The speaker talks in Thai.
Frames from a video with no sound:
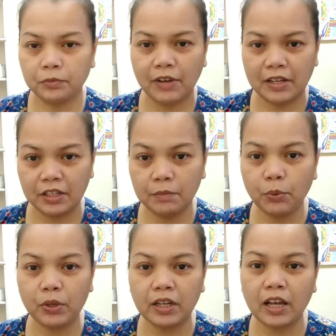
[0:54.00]
ฟันที่ป
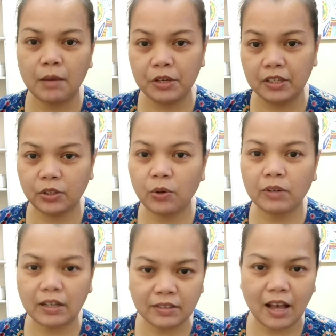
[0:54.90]
วดนะคะไม่งต้อง
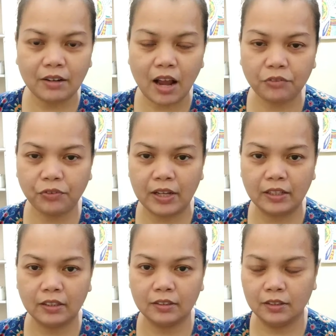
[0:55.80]
รักษารากฟัน
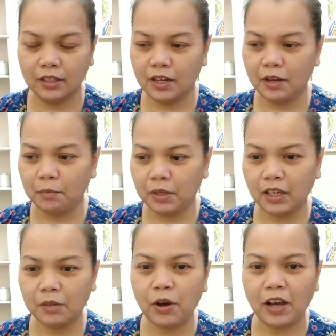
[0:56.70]
ม่หญิ
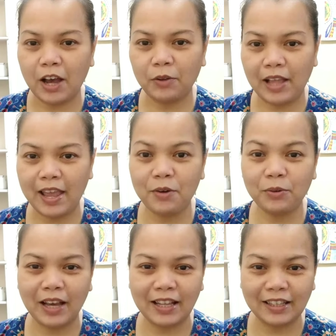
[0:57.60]
งก็บอกเอาแล้ว
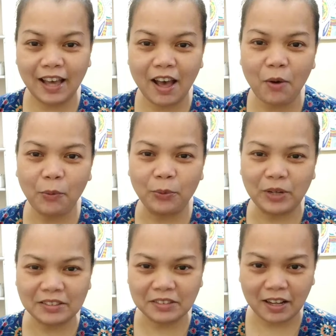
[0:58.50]
งานเข้า
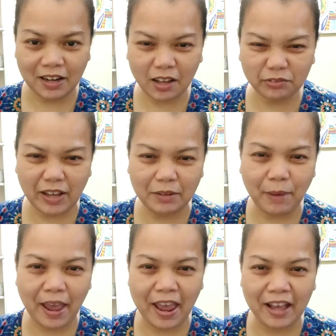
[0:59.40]
รักษารากฟัน
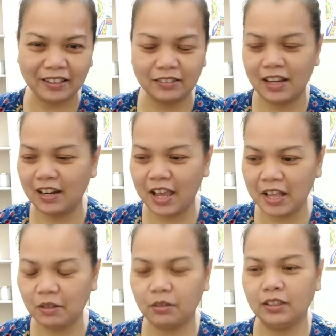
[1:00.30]
แพงแน่
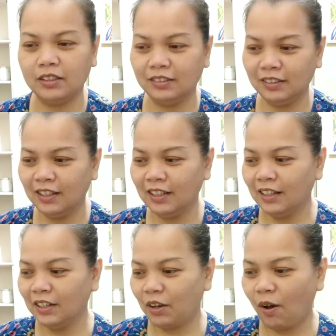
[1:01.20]
ๆ เลย
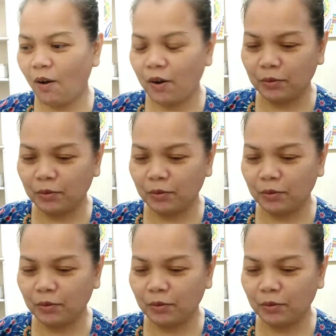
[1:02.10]
ก็